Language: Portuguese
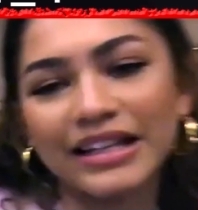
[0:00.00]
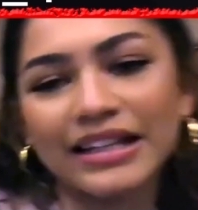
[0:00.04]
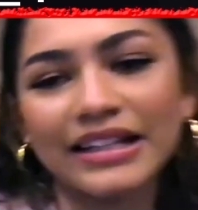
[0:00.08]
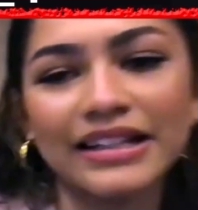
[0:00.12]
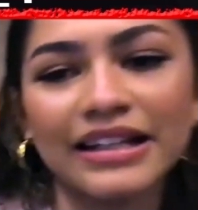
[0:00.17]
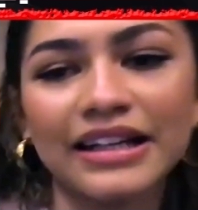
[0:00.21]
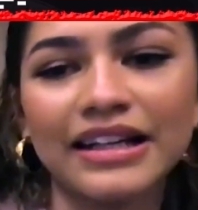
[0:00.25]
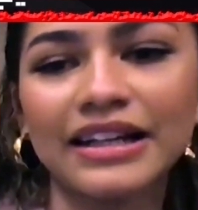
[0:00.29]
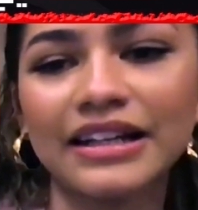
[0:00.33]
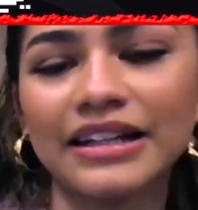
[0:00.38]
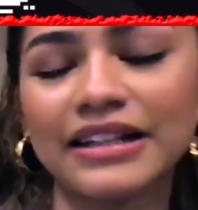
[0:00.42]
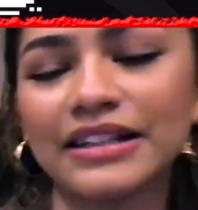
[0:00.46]

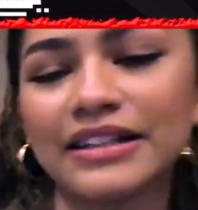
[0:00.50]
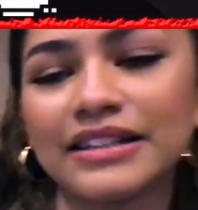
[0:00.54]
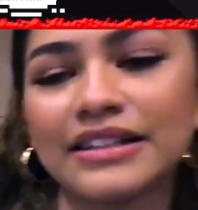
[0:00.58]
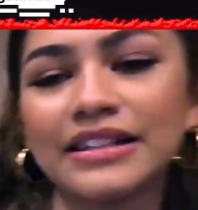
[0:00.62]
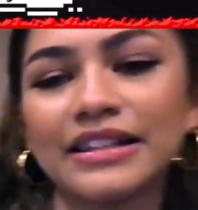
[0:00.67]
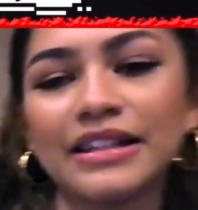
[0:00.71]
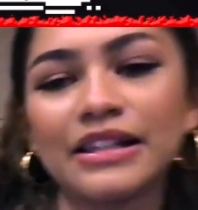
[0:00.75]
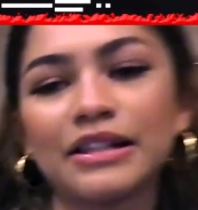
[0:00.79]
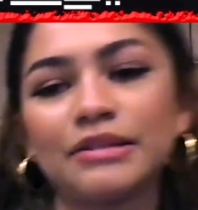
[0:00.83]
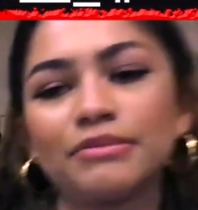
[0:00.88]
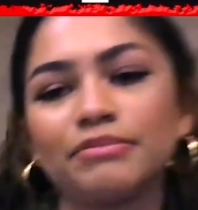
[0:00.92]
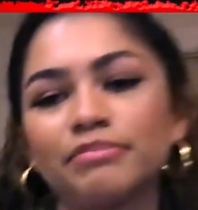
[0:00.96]
falando de uma
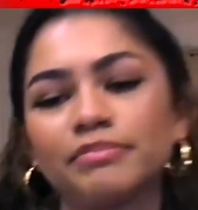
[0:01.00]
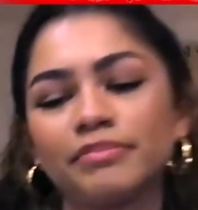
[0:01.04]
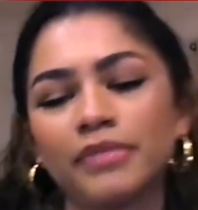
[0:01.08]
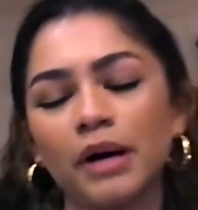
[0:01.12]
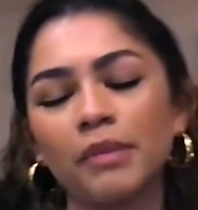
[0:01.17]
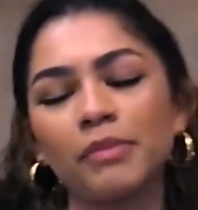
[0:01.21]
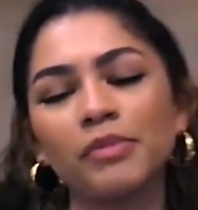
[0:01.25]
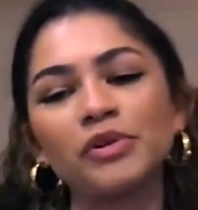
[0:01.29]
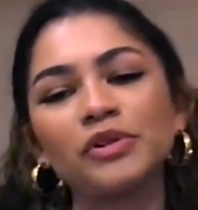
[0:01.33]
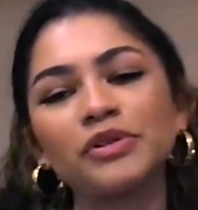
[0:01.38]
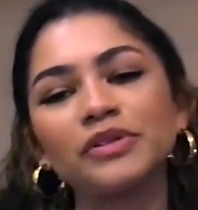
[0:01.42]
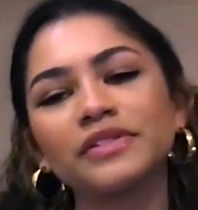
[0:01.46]
forma bem
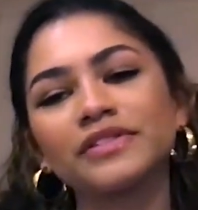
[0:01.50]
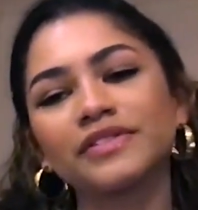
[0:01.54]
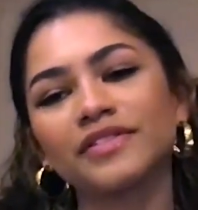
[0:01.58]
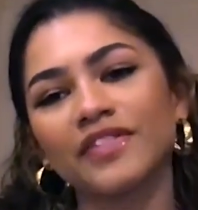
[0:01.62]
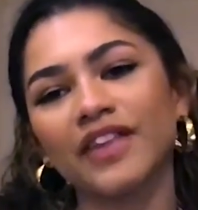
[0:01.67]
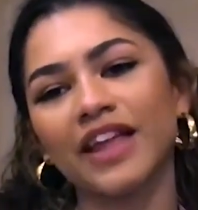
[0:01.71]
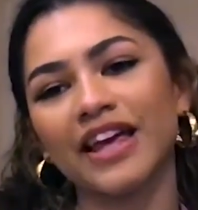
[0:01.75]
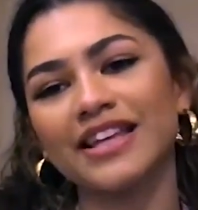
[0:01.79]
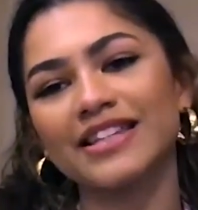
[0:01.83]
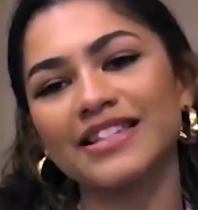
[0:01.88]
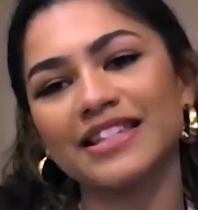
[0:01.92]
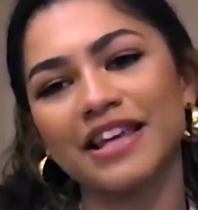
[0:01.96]
vaga ali,
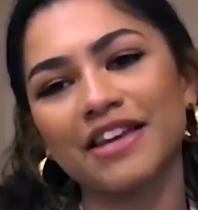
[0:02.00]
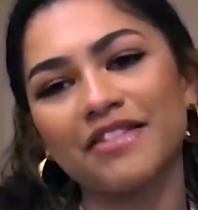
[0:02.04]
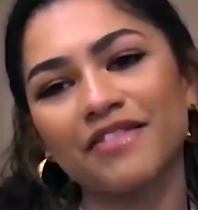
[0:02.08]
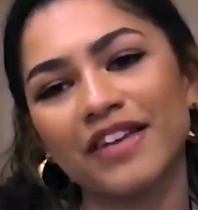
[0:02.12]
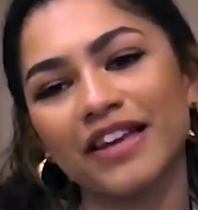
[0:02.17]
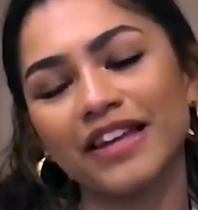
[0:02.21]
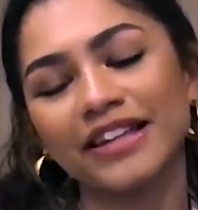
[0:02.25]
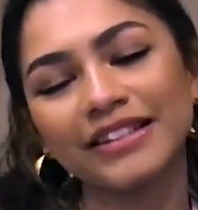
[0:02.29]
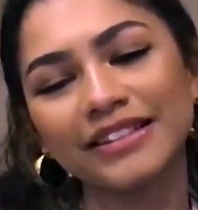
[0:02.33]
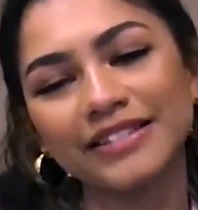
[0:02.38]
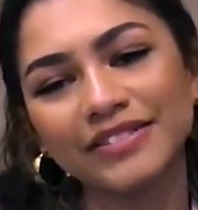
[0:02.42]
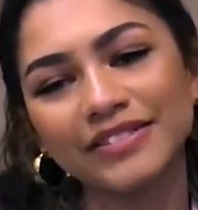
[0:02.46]
quase que